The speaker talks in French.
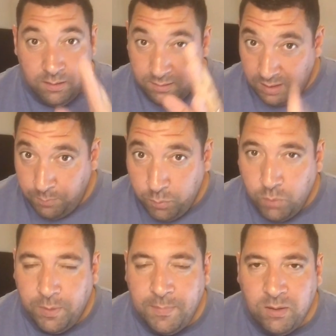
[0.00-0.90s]
Ce qui est
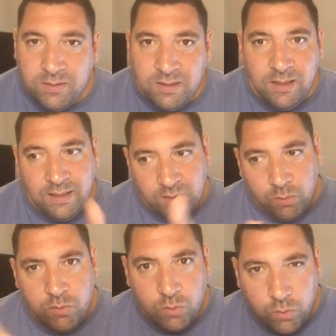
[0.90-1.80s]
plutôt pas mal aussi. Il y a un
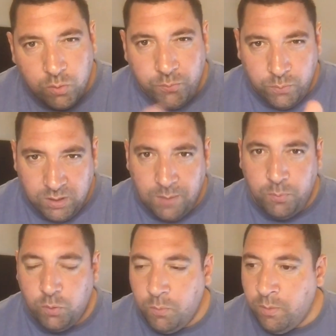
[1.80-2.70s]
truc sur l'autofoot qui est
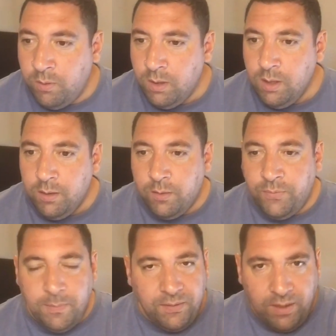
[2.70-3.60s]
plutôt bon.
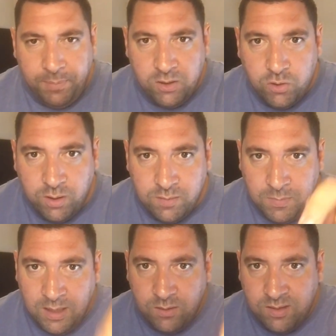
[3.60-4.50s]
Enfin bref, il y a plein de choses,
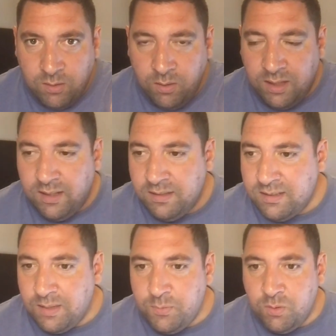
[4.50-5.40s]
mais il y a aussi le lien de la
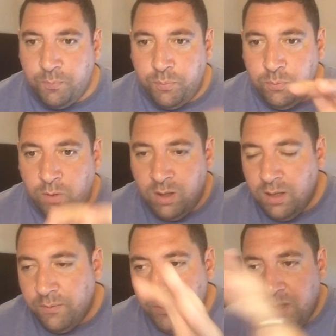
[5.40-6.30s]
description pour
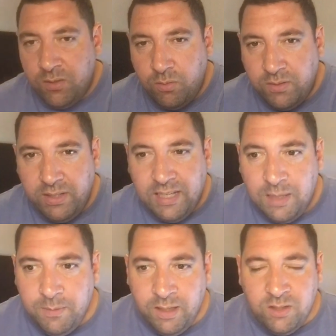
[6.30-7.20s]
venir sur
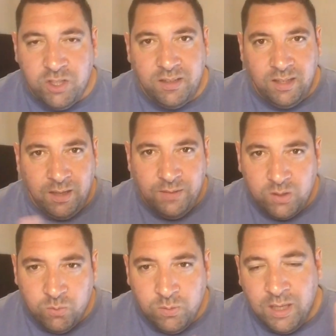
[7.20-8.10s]
Telegram et chatter
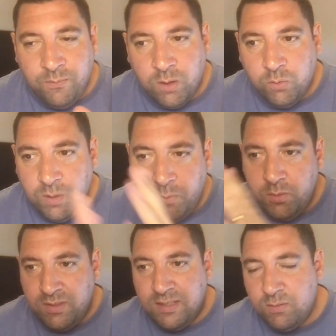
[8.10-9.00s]
avec nous et avoir tous les
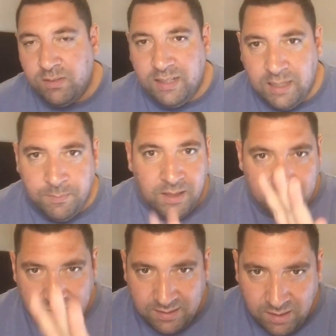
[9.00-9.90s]
pronostics sur Telegram.
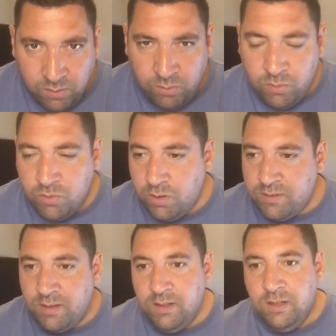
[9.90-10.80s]
Ça, c'est une
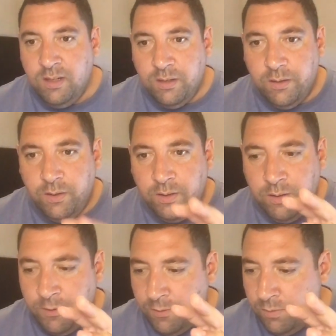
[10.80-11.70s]
chose.
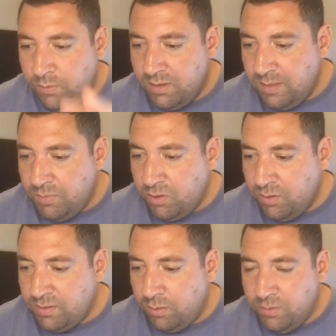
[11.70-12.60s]
Euh, deuxième
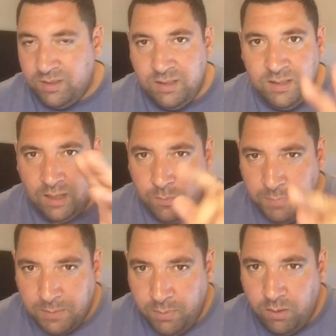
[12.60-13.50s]
chose aussi, il y a le
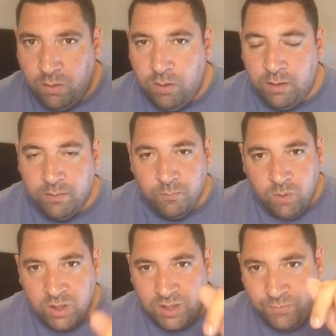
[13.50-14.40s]
bet bankroll.
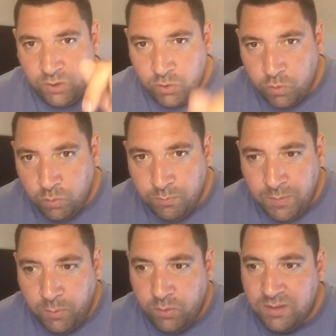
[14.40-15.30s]
Moi, j'affiche tous
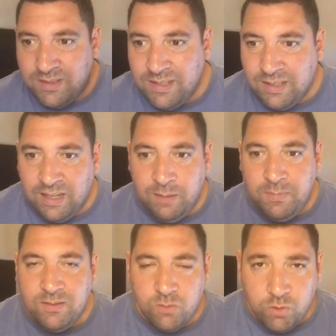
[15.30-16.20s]
mes pronostics et les
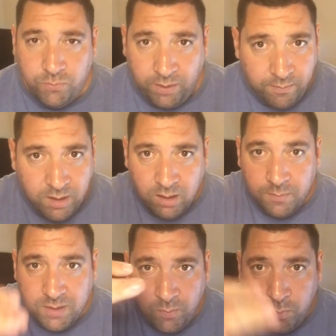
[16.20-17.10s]
mises que je fais.
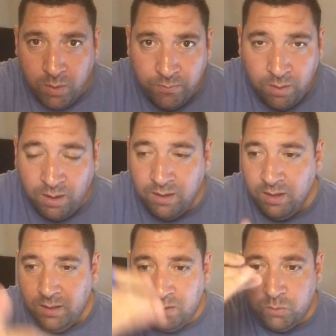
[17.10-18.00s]
Comme ça, vous pouvez voir
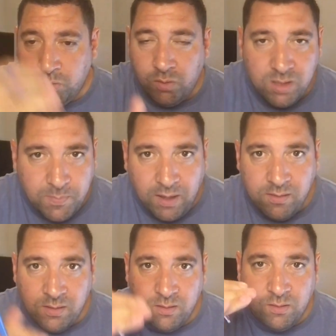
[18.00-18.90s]
en toute
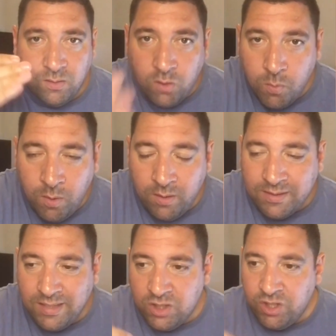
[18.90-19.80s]
transparence comment
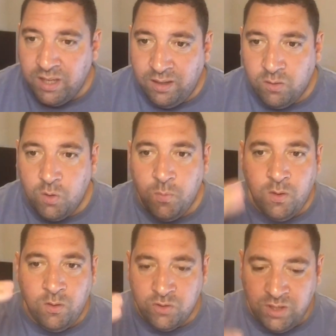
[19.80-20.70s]
ça gère,
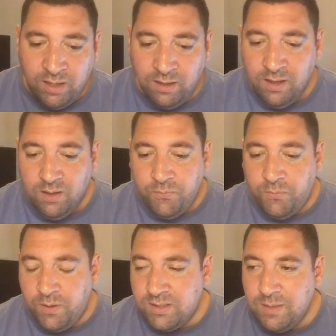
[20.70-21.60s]
comment on gère
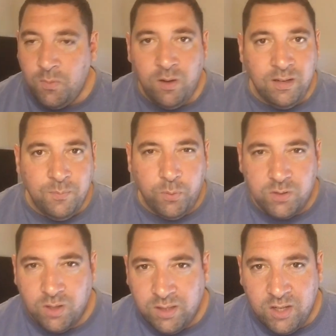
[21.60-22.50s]
forcément les
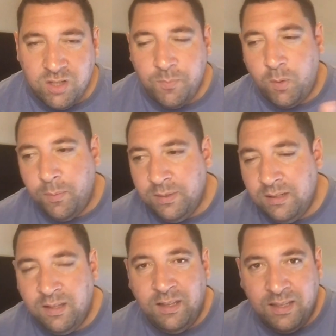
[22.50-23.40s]
pourcentages, les
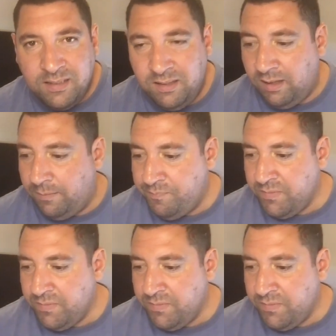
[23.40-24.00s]
probabilités, etc.